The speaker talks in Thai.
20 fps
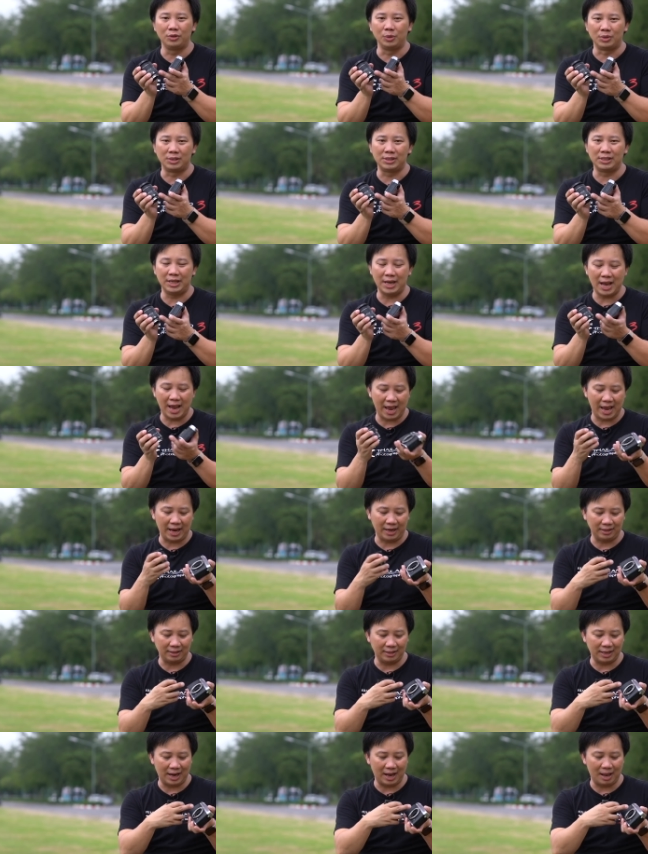จุดสีแดง
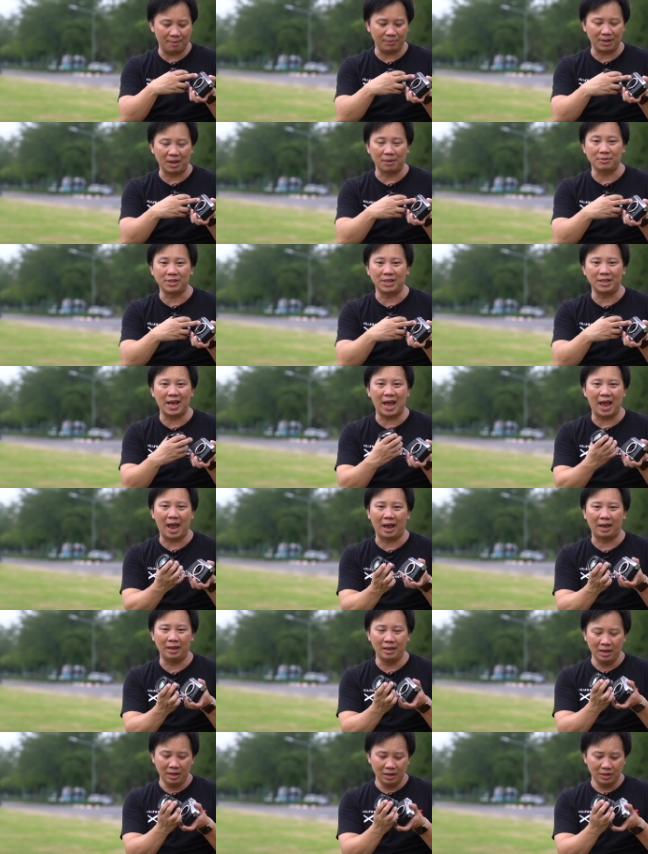นะครับกับสีแดง
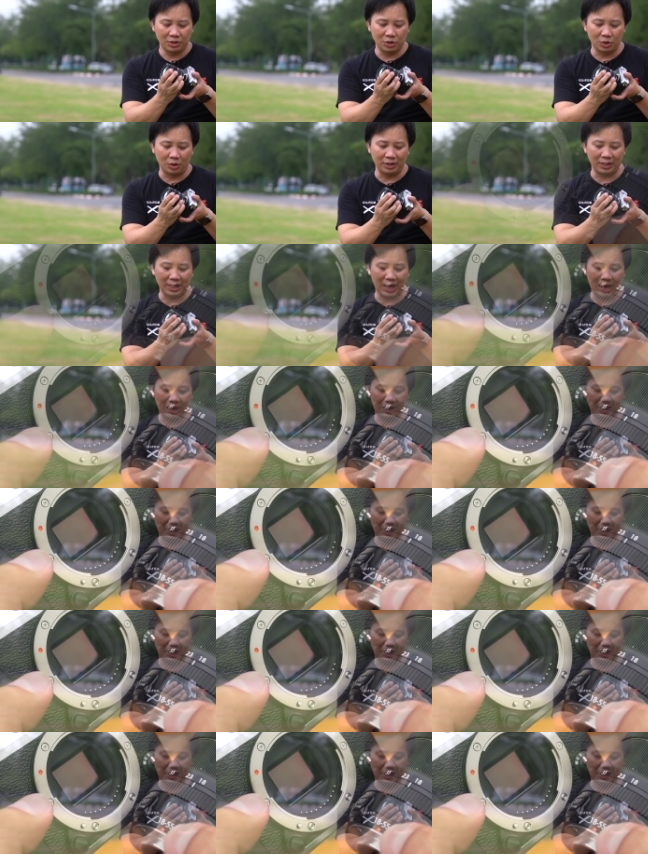ชนกั